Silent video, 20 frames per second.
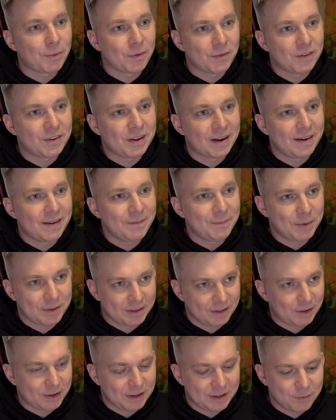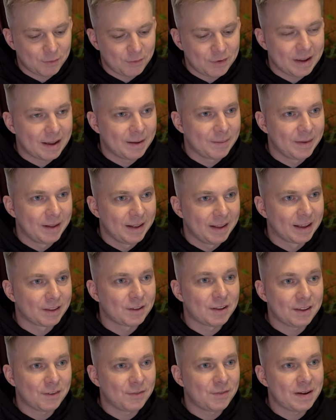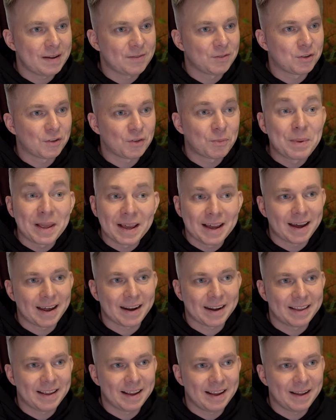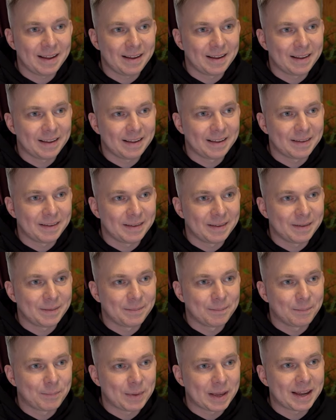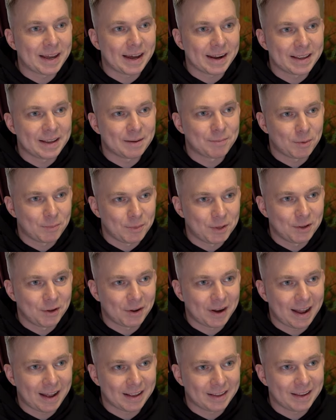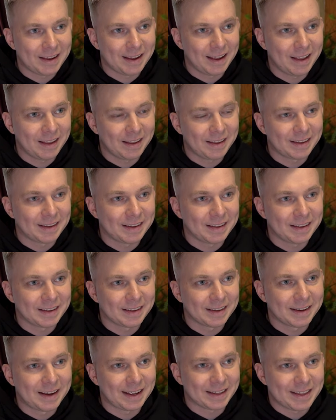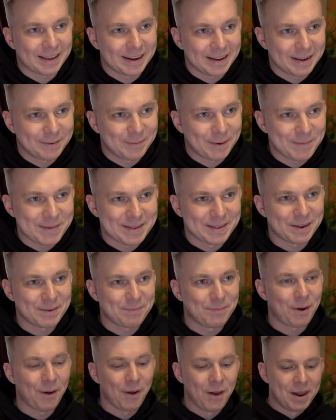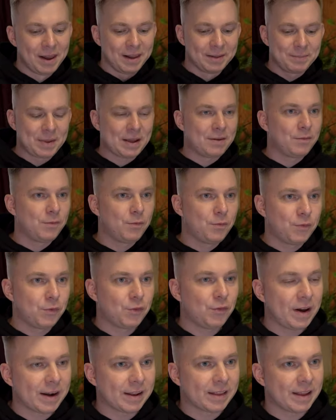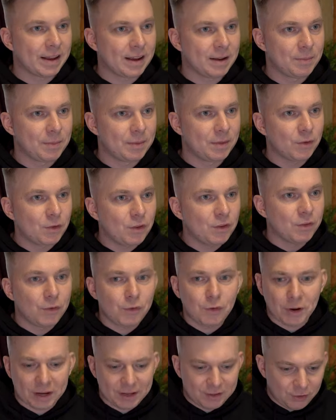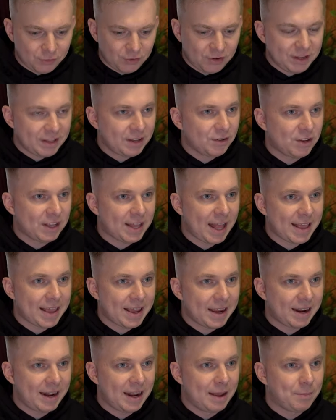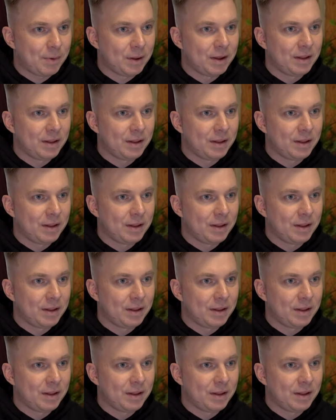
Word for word: powiedziałem? Bo tutaj nie mówiłem. Ja to nazwałem, że to jest piekarnia, y, piekarnia pomidor, a nie y, catering pomidor, bo w czwartek... No, ty, słuchaj, codziennie na śniadanie chleb,